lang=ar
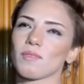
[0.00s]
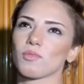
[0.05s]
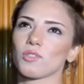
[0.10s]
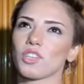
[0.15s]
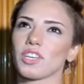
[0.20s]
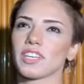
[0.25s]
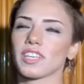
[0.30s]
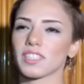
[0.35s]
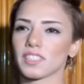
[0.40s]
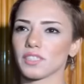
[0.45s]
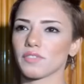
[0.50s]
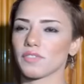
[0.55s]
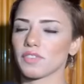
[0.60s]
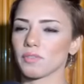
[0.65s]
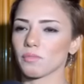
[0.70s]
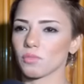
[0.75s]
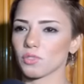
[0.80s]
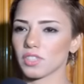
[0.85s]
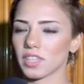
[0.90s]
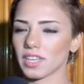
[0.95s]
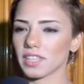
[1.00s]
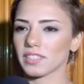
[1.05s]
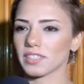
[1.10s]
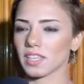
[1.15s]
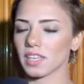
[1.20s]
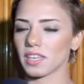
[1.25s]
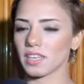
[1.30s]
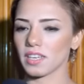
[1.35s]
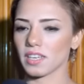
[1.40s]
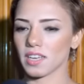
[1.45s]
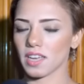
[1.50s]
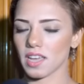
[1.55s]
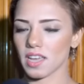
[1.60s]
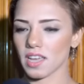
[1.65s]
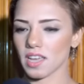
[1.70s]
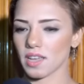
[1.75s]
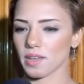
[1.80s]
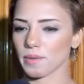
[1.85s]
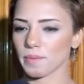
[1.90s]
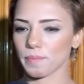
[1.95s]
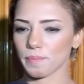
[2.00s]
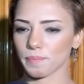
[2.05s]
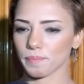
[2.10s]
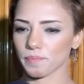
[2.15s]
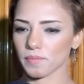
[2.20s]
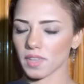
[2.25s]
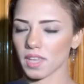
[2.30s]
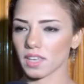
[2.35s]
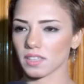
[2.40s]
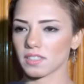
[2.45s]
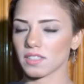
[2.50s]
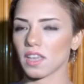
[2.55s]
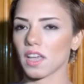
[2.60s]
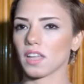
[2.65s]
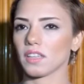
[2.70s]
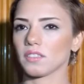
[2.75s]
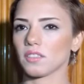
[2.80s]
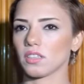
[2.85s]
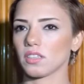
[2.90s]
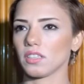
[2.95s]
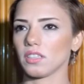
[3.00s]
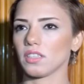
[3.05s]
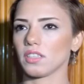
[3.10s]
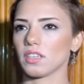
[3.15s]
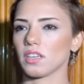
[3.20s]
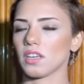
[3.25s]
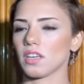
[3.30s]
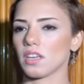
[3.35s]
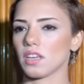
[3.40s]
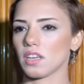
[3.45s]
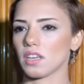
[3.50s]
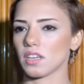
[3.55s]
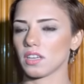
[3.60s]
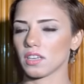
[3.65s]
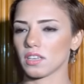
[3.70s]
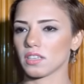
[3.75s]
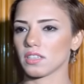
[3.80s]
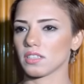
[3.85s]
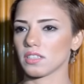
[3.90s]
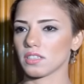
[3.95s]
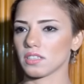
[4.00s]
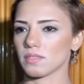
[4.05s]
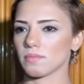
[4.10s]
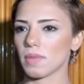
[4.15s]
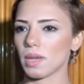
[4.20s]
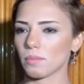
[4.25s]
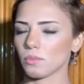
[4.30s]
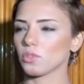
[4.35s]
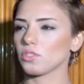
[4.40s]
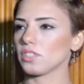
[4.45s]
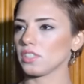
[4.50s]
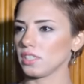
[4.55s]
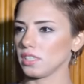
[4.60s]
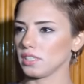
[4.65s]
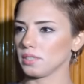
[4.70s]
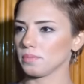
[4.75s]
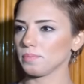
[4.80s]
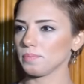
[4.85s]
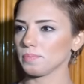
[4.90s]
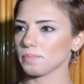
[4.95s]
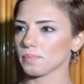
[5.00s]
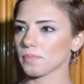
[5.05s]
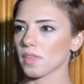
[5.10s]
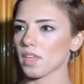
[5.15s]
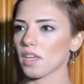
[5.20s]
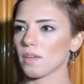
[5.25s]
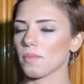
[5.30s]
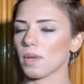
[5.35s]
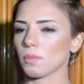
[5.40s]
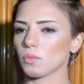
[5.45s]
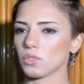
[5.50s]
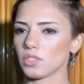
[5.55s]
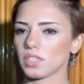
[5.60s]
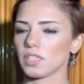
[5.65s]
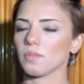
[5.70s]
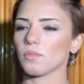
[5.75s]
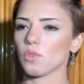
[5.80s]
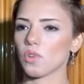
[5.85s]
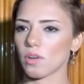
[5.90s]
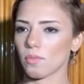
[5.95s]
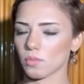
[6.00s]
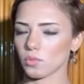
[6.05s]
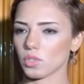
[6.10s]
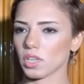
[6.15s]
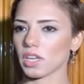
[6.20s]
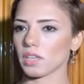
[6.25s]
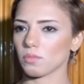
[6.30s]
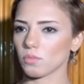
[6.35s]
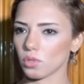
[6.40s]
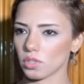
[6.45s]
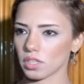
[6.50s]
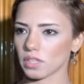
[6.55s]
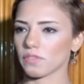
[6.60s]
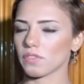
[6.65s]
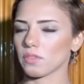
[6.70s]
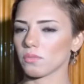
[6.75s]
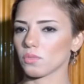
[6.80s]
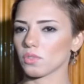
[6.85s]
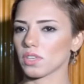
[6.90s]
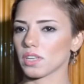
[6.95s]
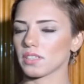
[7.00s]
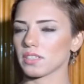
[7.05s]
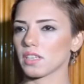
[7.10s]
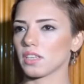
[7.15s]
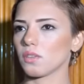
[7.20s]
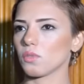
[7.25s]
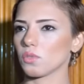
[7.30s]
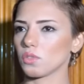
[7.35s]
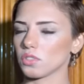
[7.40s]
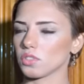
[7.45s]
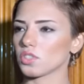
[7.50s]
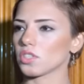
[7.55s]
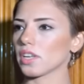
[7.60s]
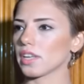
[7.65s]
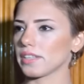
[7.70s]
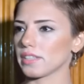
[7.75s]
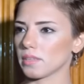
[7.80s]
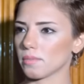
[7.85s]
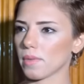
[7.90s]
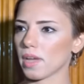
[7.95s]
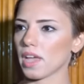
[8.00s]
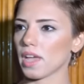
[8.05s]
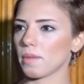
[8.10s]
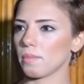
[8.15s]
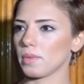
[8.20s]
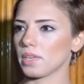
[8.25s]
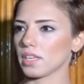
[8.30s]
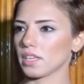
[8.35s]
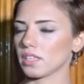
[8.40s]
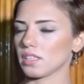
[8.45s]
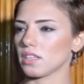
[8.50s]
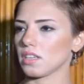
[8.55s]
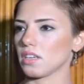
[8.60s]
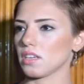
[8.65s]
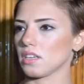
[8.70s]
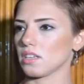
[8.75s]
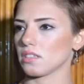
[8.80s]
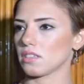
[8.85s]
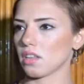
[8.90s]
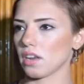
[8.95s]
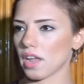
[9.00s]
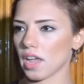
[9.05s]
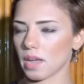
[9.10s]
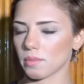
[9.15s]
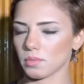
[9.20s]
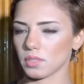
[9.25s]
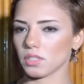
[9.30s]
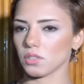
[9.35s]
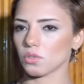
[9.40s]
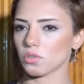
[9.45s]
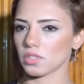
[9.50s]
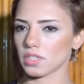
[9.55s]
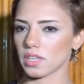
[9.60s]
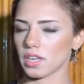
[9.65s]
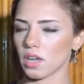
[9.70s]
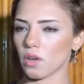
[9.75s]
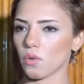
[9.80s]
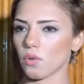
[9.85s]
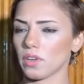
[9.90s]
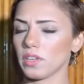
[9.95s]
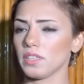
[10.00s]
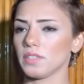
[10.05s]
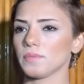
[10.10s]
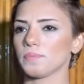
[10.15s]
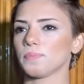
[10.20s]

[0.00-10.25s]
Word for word: مشاركتي في المسلسل جت عن طريق آه، محمود سليم محمود سليم هو مساعد مخرج في المسلسل وكنت شغلت معاه قبل كده سرايا عابدين الجزء الأول